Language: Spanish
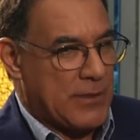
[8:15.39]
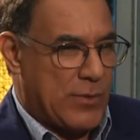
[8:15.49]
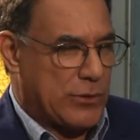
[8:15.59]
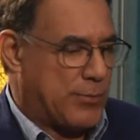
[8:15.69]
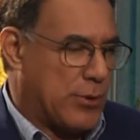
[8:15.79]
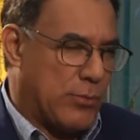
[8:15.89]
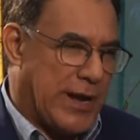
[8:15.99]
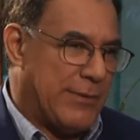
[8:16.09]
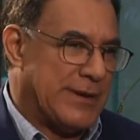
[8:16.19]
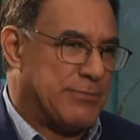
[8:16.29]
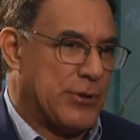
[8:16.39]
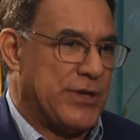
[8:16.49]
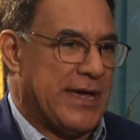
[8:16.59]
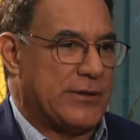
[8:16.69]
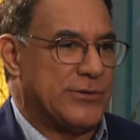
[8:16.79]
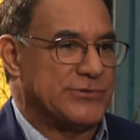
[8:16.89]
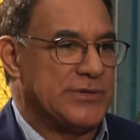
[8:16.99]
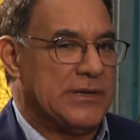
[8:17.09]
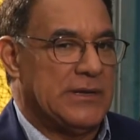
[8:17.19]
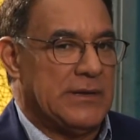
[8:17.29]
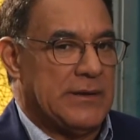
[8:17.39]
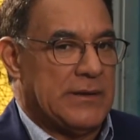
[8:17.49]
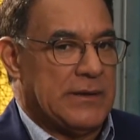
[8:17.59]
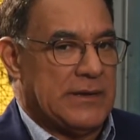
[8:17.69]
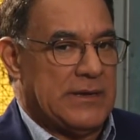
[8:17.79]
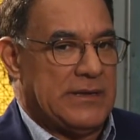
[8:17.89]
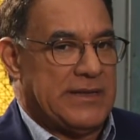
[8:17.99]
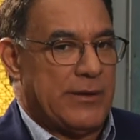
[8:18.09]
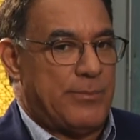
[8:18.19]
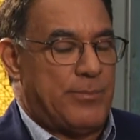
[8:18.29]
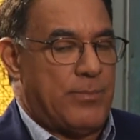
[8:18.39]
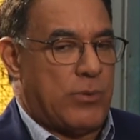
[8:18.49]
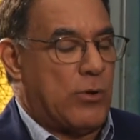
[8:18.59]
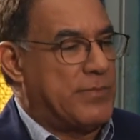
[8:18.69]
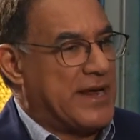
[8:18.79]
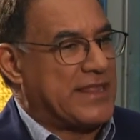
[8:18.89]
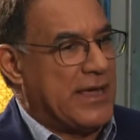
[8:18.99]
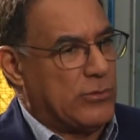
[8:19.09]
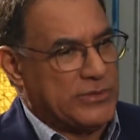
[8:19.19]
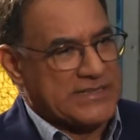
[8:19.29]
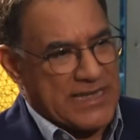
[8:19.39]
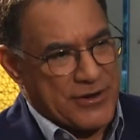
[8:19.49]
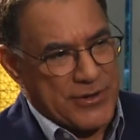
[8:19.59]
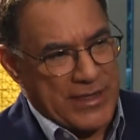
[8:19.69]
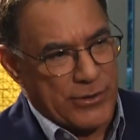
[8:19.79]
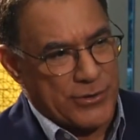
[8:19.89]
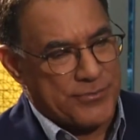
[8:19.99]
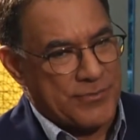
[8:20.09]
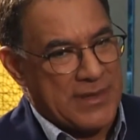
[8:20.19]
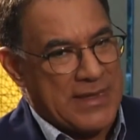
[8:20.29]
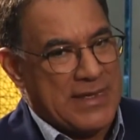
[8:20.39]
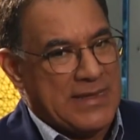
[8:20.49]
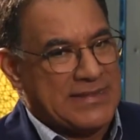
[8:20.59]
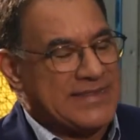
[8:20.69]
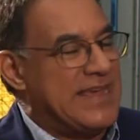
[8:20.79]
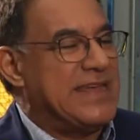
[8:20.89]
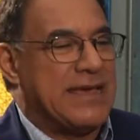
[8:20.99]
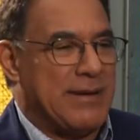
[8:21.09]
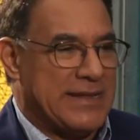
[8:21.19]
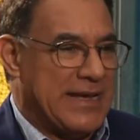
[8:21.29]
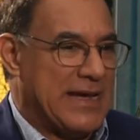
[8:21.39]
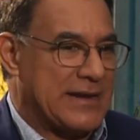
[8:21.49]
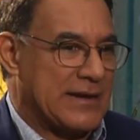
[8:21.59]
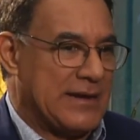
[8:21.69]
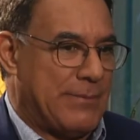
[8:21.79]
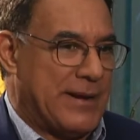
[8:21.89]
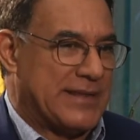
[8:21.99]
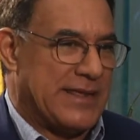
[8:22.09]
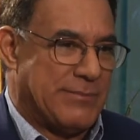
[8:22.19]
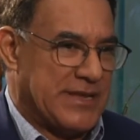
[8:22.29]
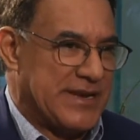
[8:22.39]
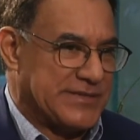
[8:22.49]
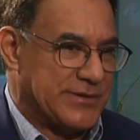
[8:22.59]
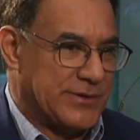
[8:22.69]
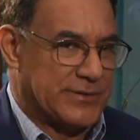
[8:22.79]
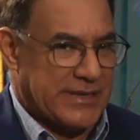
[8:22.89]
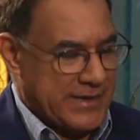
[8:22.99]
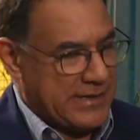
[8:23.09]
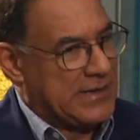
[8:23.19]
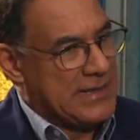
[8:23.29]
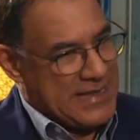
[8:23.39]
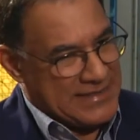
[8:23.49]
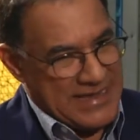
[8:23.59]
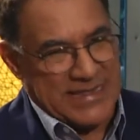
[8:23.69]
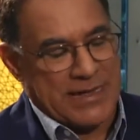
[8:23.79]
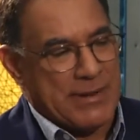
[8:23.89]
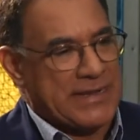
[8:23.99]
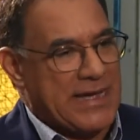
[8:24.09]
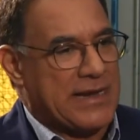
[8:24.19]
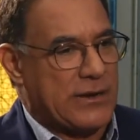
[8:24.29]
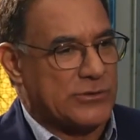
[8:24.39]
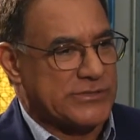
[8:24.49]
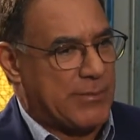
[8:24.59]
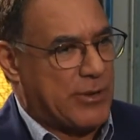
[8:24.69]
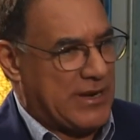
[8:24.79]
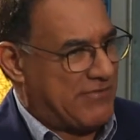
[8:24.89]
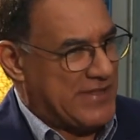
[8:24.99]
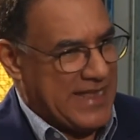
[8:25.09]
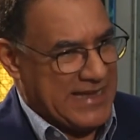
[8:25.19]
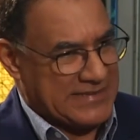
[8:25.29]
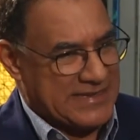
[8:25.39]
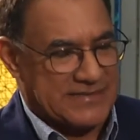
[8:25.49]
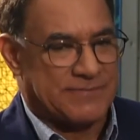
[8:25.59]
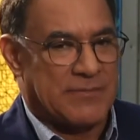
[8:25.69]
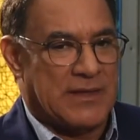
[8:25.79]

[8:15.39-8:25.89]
Cuando promueves proyectos y te conviertes en un desarrollador, tiene que manejar la parte de administración, tiene, que manejar el concepto de las finanzas,